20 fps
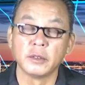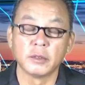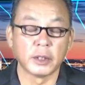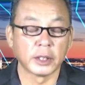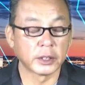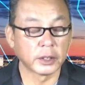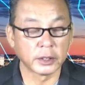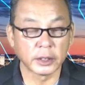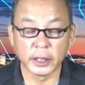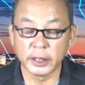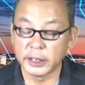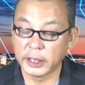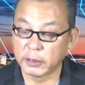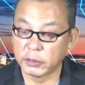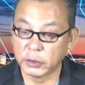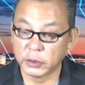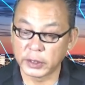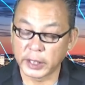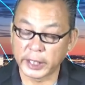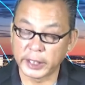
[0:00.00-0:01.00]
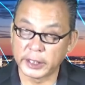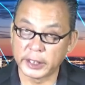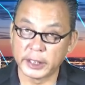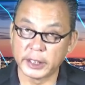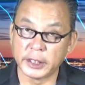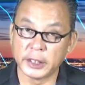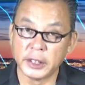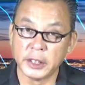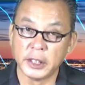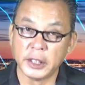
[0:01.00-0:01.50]
Và cho tới giờ phút này
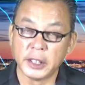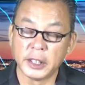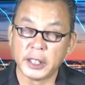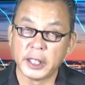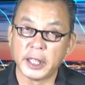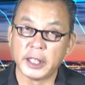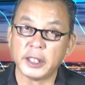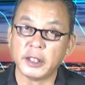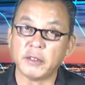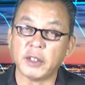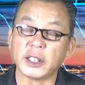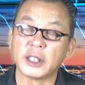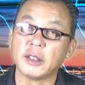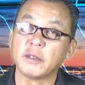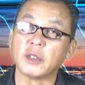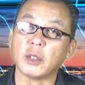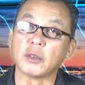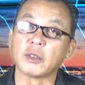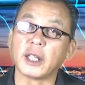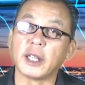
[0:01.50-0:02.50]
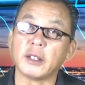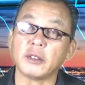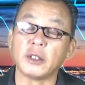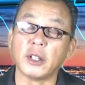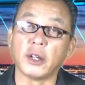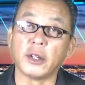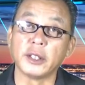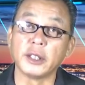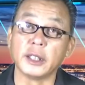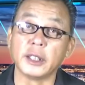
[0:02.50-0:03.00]
thì Andy vẫn tiếp tục theo
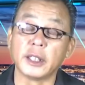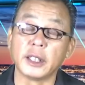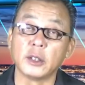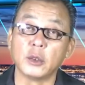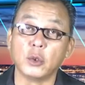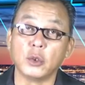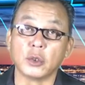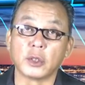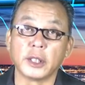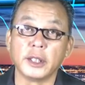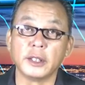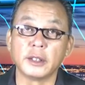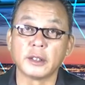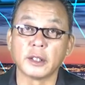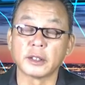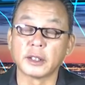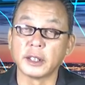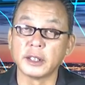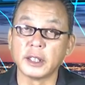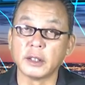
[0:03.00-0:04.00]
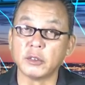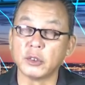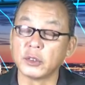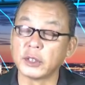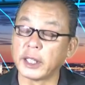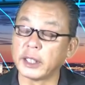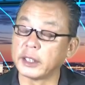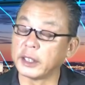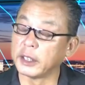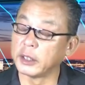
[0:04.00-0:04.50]
dõi những cái nguồn tin cho tới giờ phút
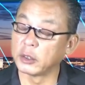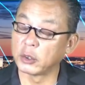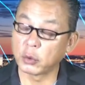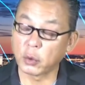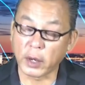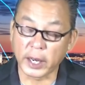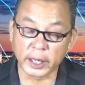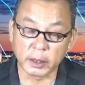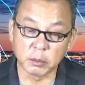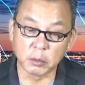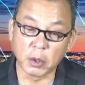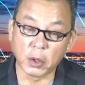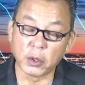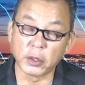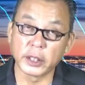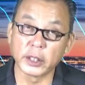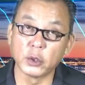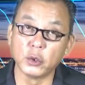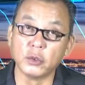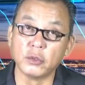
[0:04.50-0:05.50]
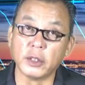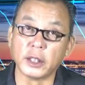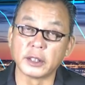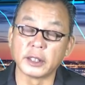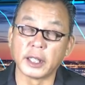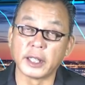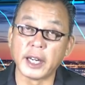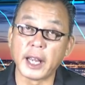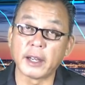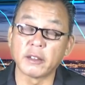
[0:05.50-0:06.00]
này thì toàn bộ cái khu
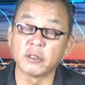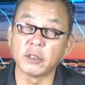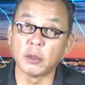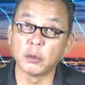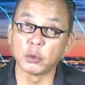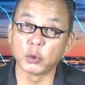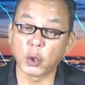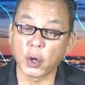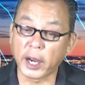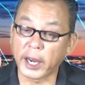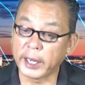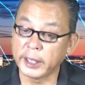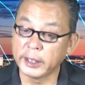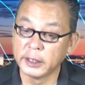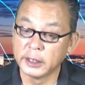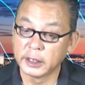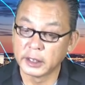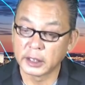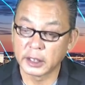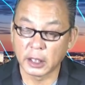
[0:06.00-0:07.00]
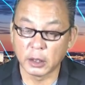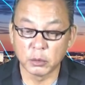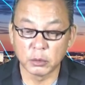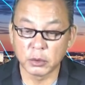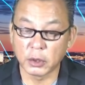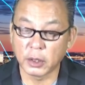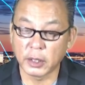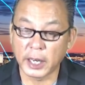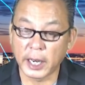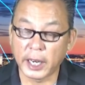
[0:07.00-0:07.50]
vực này đang phong tỏa,
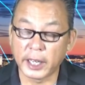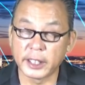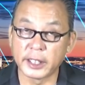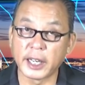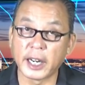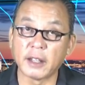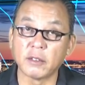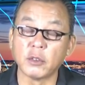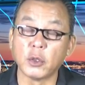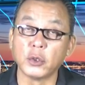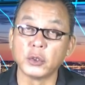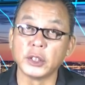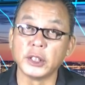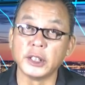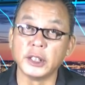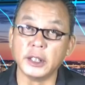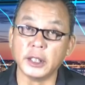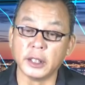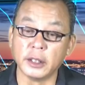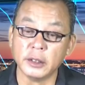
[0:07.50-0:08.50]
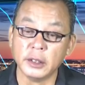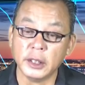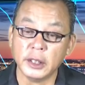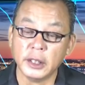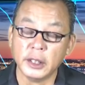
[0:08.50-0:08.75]
không có ai ra vô gì được.